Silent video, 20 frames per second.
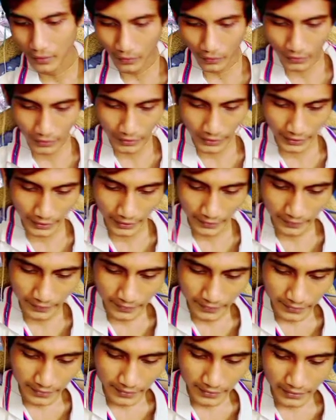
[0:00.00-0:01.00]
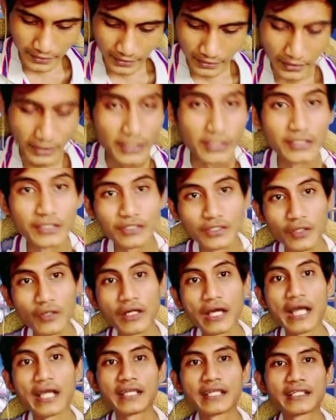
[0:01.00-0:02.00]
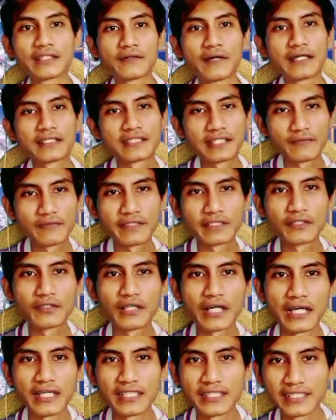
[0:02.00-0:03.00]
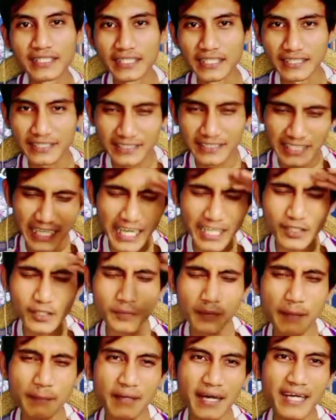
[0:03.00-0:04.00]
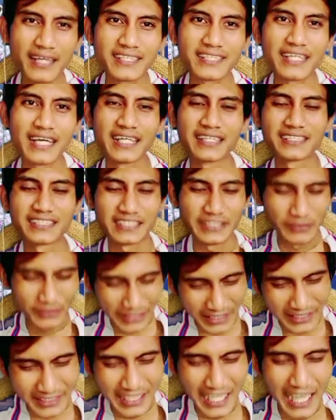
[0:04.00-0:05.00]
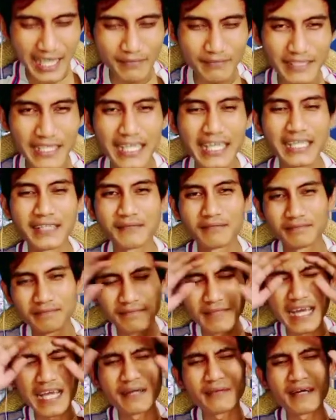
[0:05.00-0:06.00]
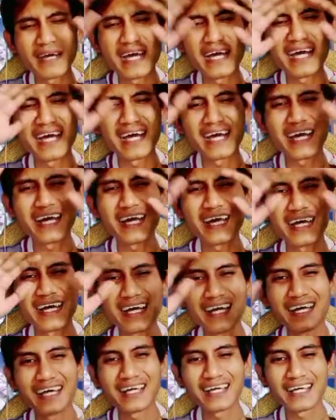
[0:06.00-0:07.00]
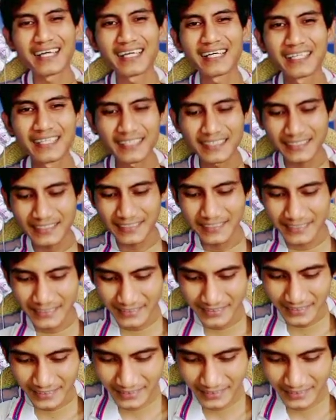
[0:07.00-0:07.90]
oke okay. So kayak gitu aja video kali ini. Jangan lupa bahagia. See you next time and bye bye.